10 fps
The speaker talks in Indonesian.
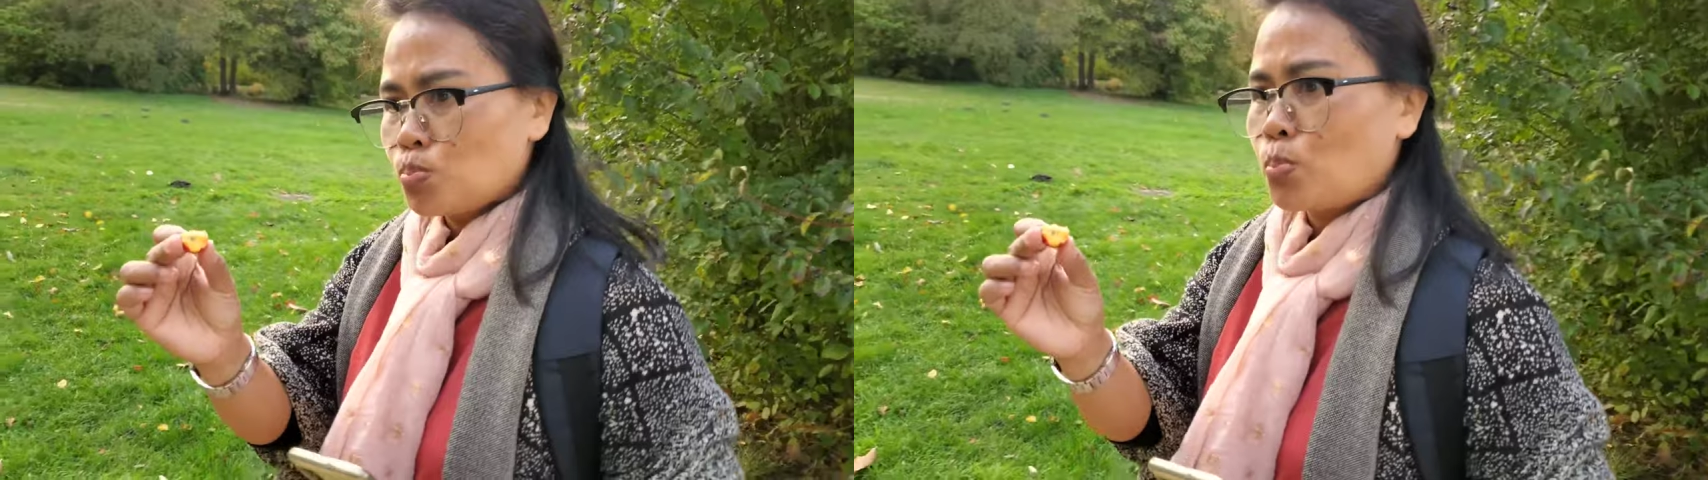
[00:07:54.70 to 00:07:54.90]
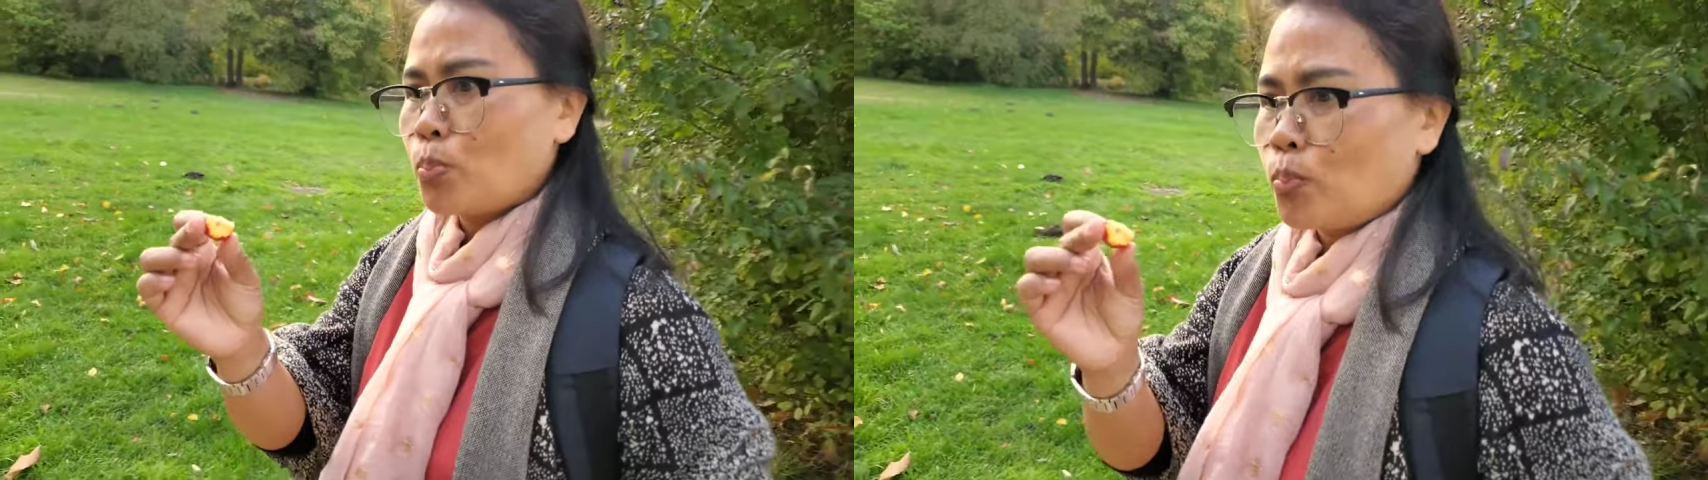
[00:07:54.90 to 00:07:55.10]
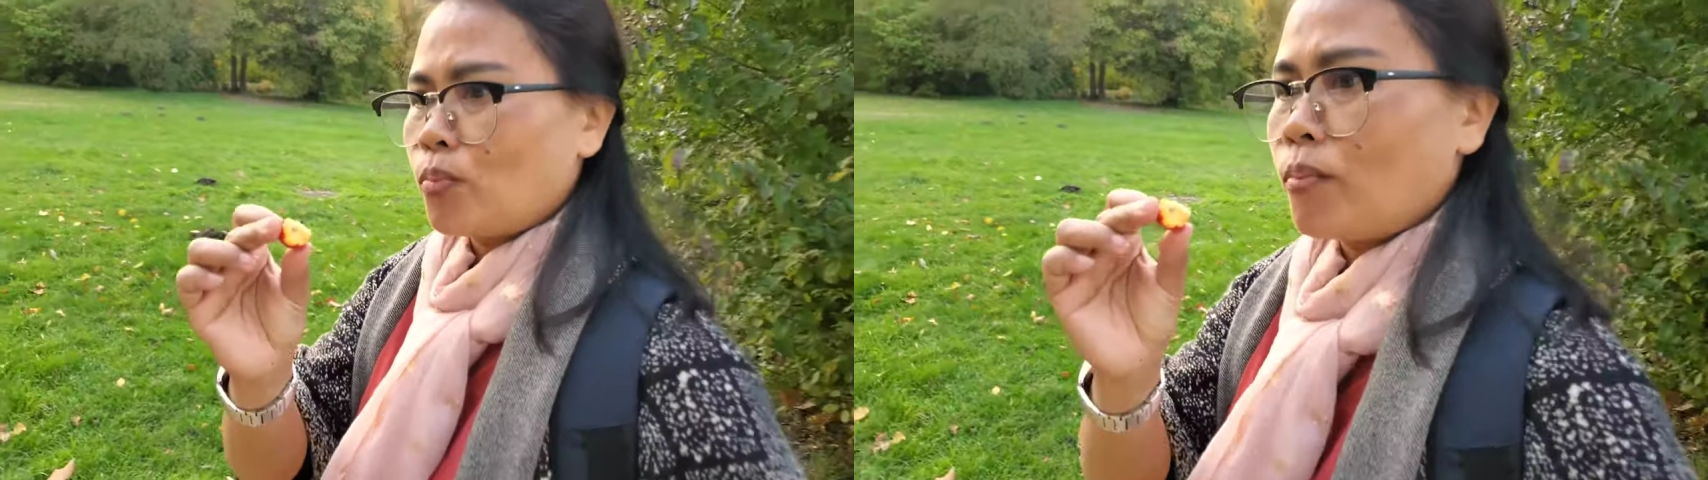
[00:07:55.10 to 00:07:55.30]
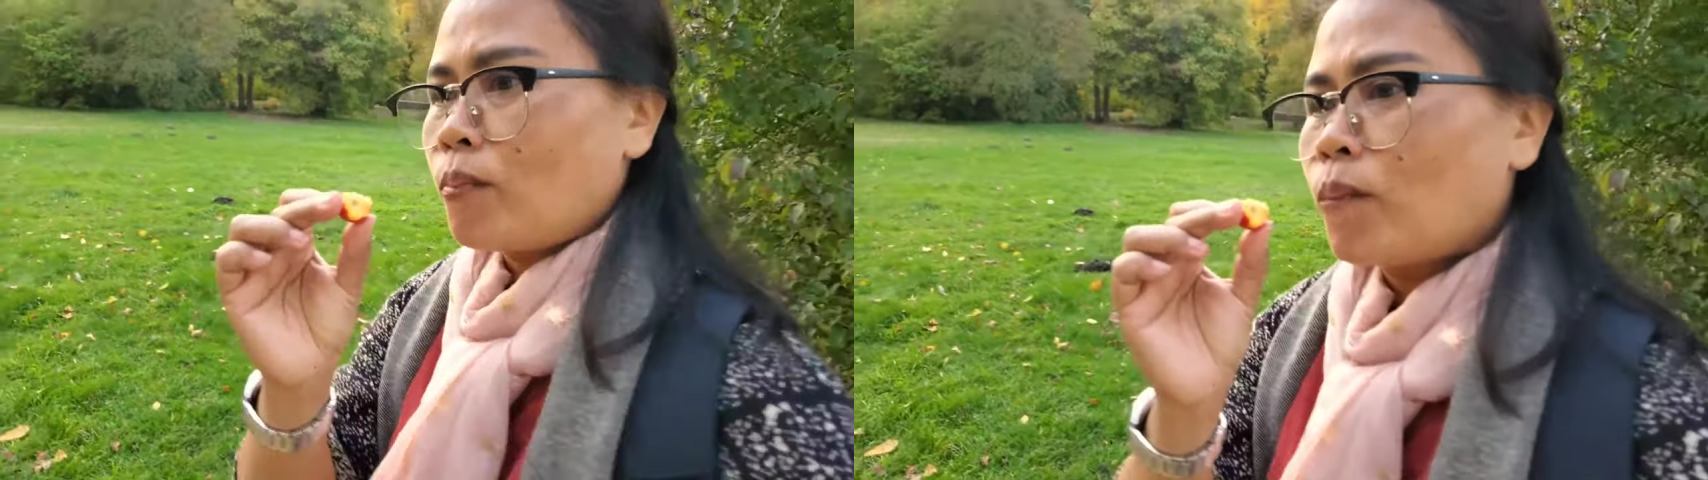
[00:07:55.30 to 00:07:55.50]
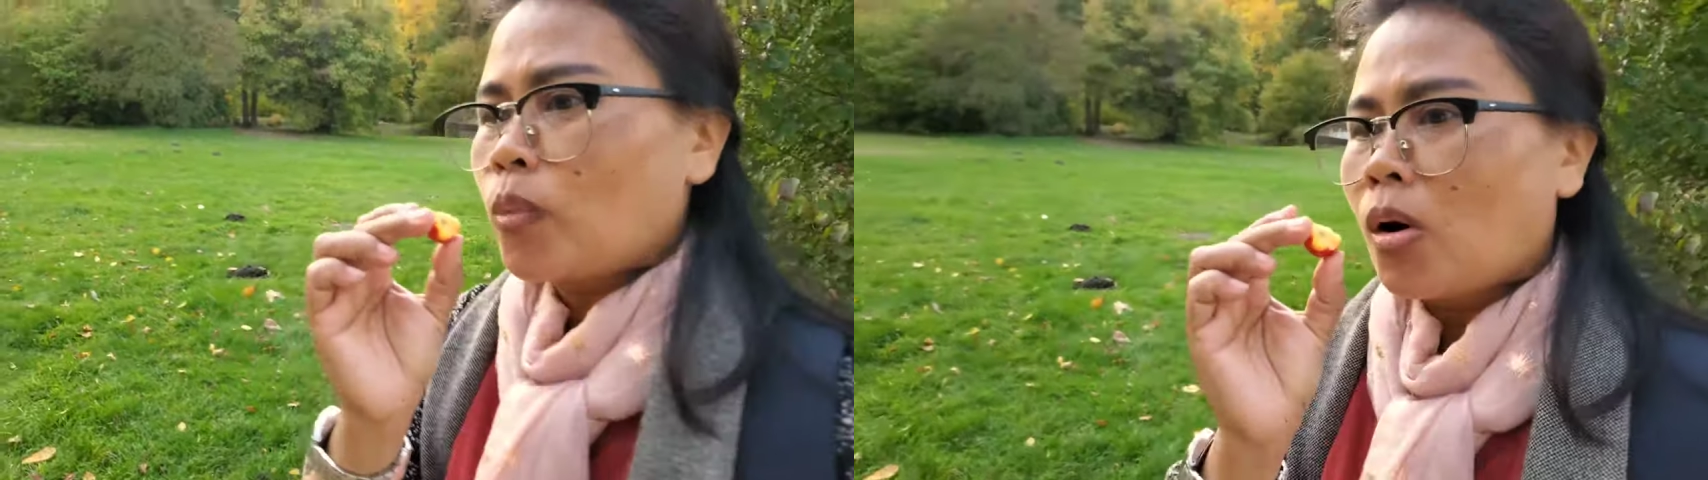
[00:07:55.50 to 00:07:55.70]
jenis buah
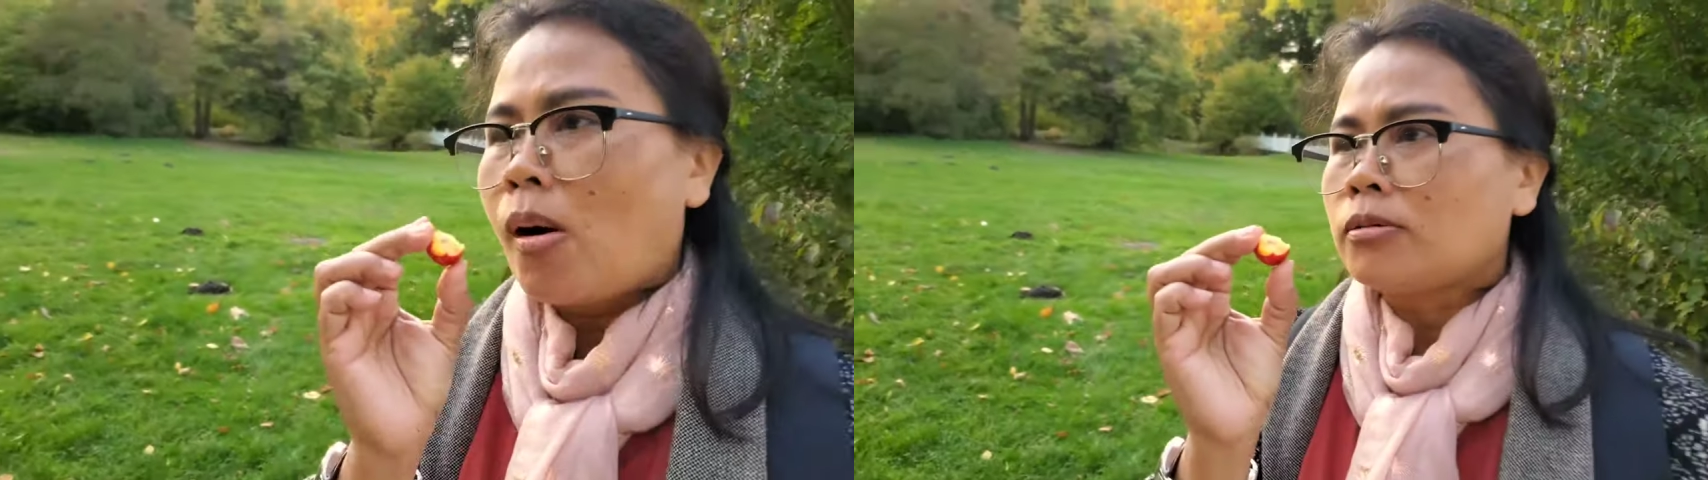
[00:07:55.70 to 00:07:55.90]
yang ada.